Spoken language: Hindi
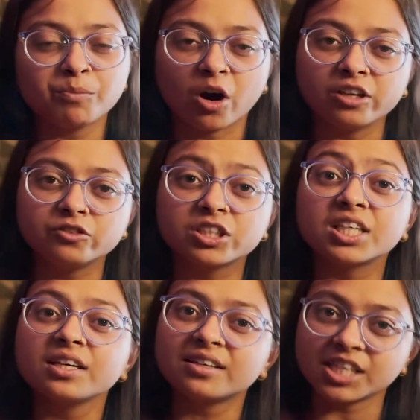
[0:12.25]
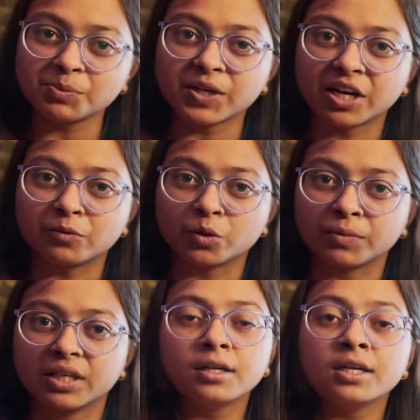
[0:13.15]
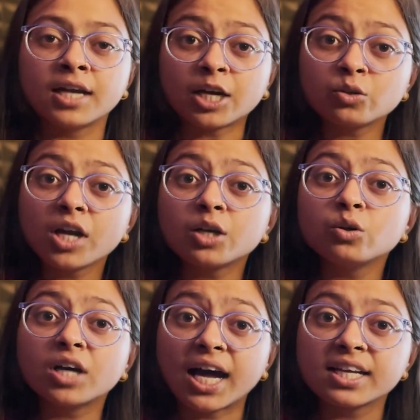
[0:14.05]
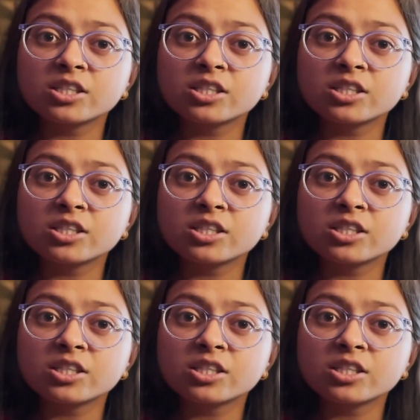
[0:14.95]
बॉलीवुड की क्रिस्पी खबरों में नाटो नाटो गाने